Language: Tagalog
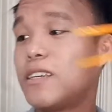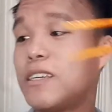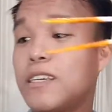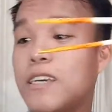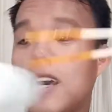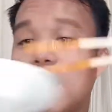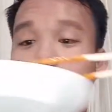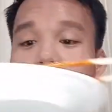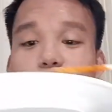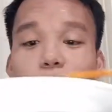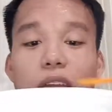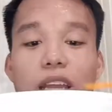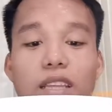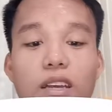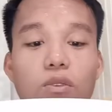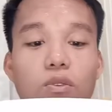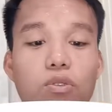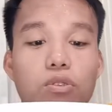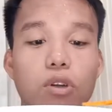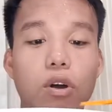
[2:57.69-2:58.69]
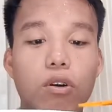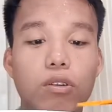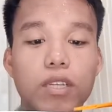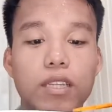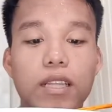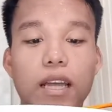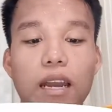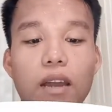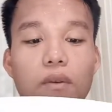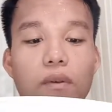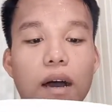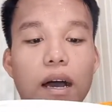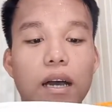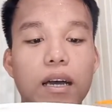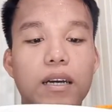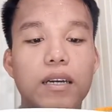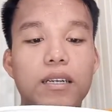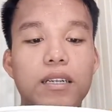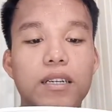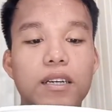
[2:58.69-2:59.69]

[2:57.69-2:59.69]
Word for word: Guys, bali nagluto ako ng dalawa.